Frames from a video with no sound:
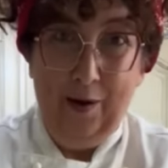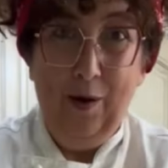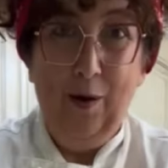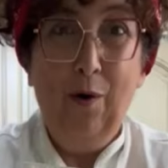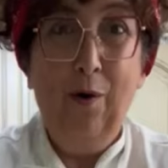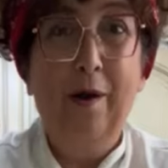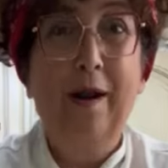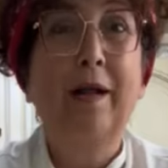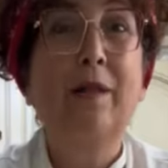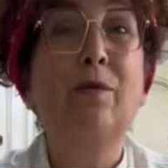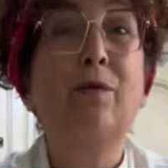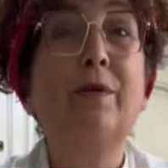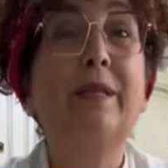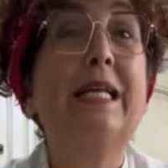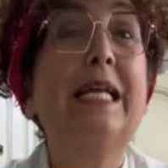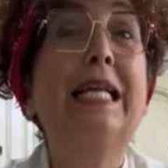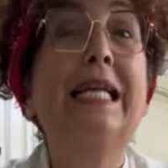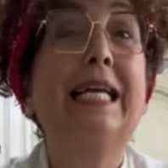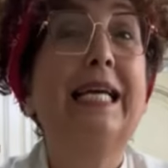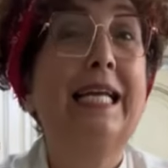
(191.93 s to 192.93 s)
Ora,
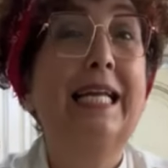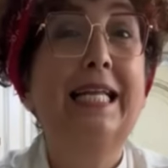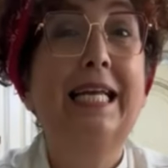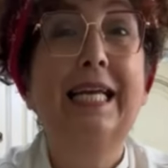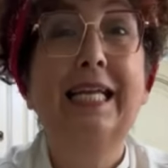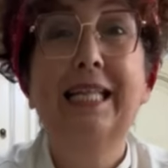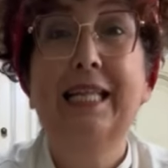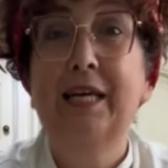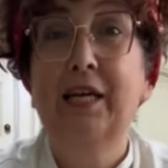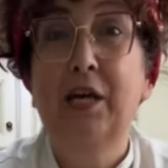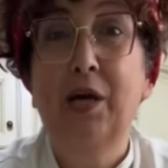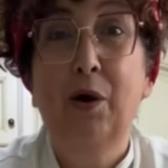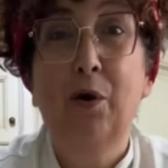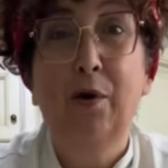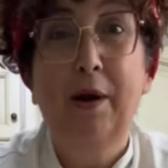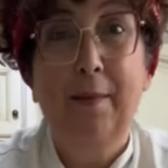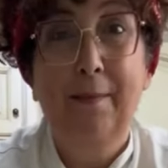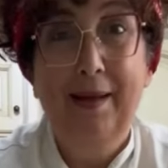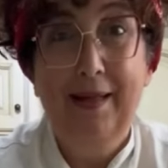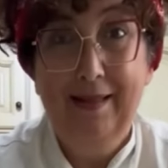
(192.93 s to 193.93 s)
tutti gli ingredienti che
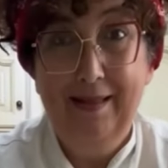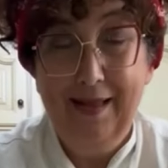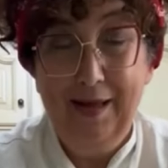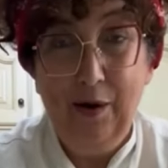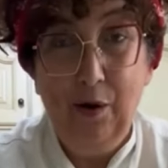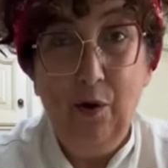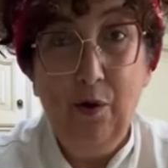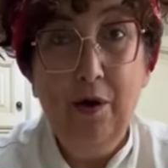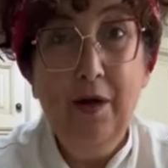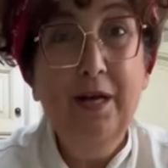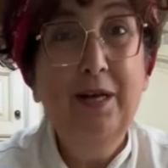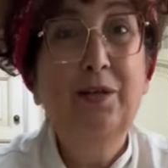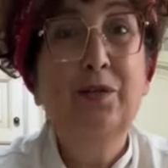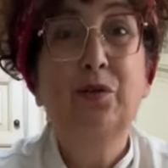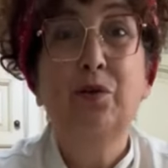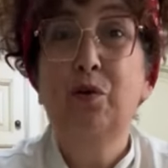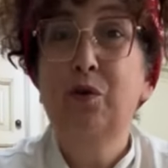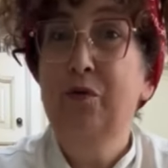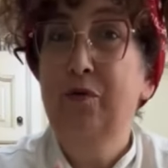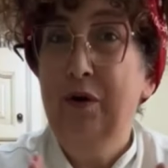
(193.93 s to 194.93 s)
ora metterò
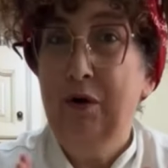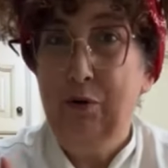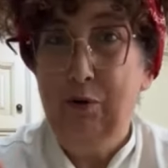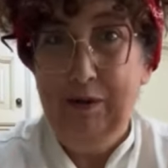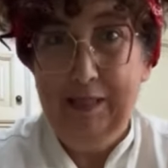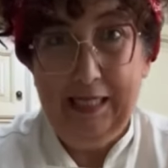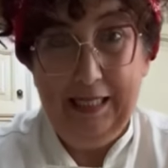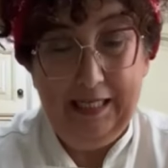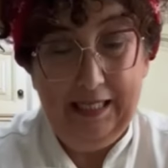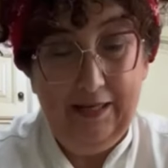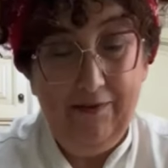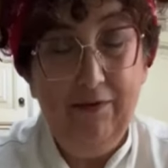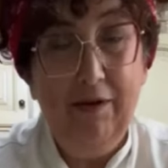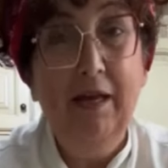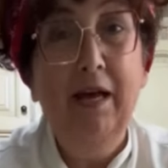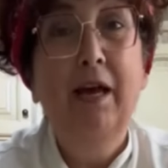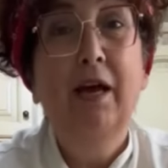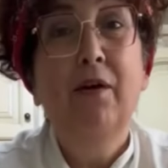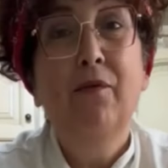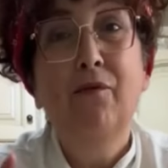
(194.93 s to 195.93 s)
sono facoltativi.